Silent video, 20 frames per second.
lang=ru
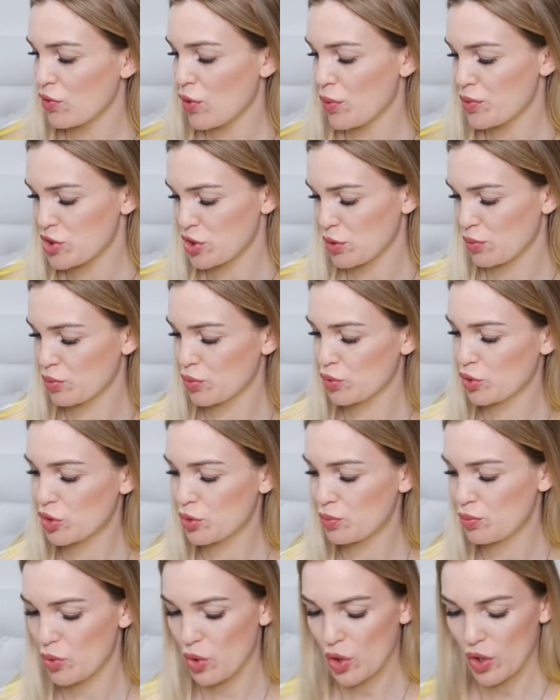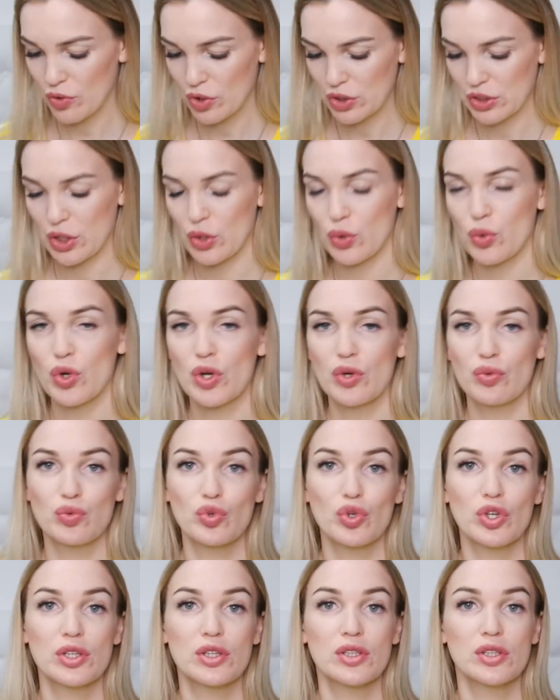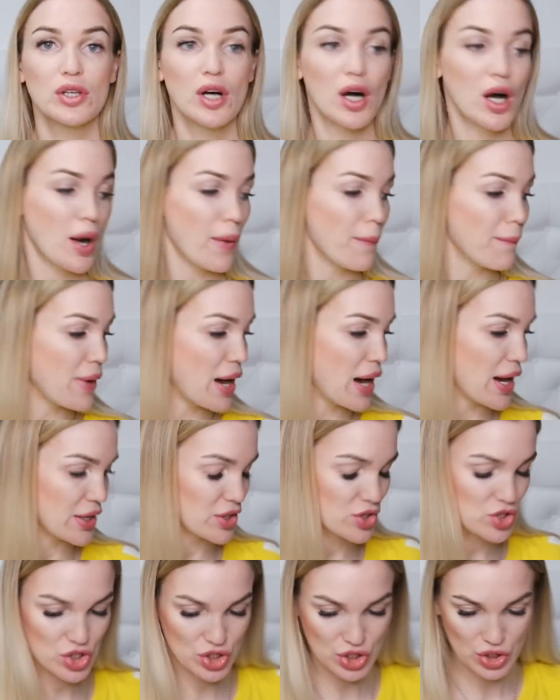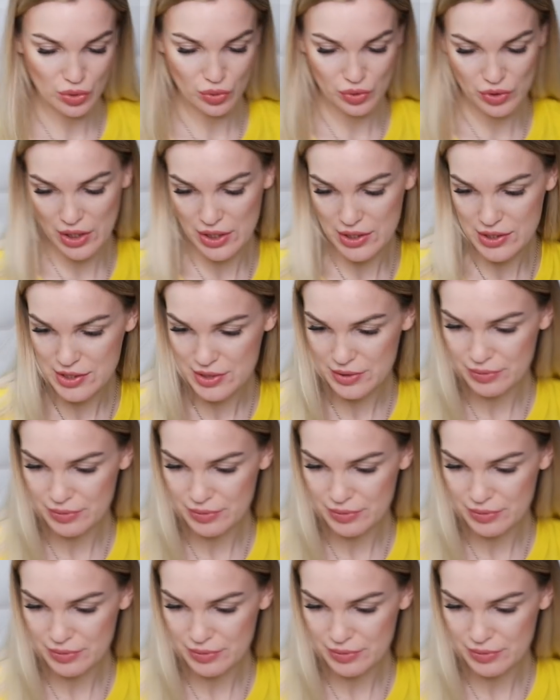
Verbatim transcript: в общем, будет по вот такой вот э, маечке у нас.